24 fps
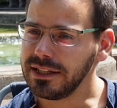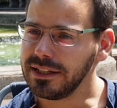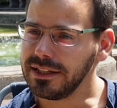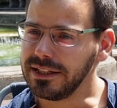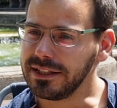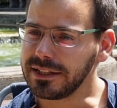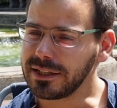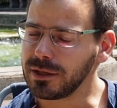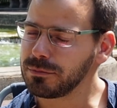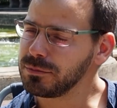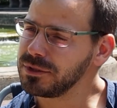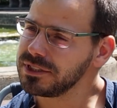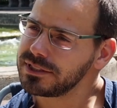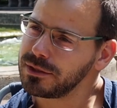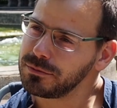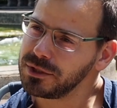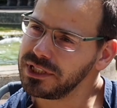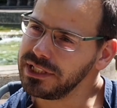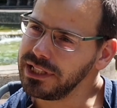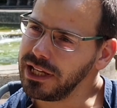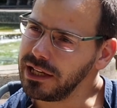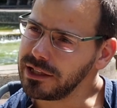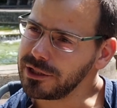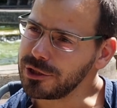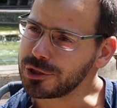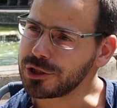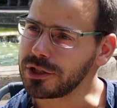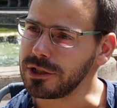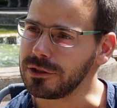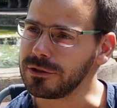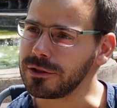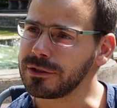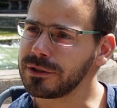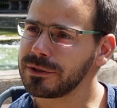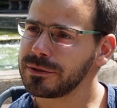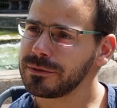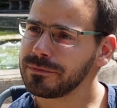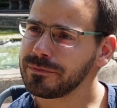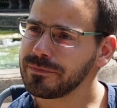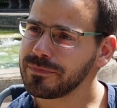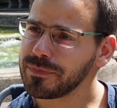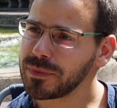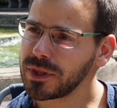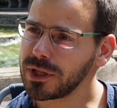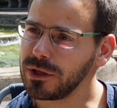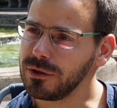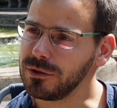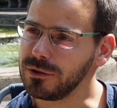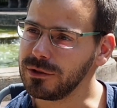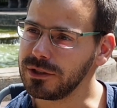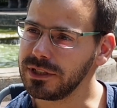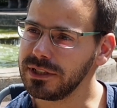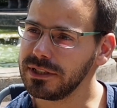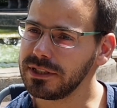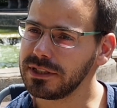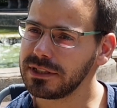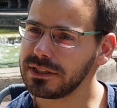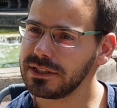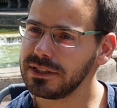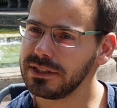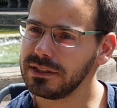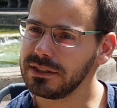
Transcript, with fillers: Ich habe mir es aber nie angeschaut. Und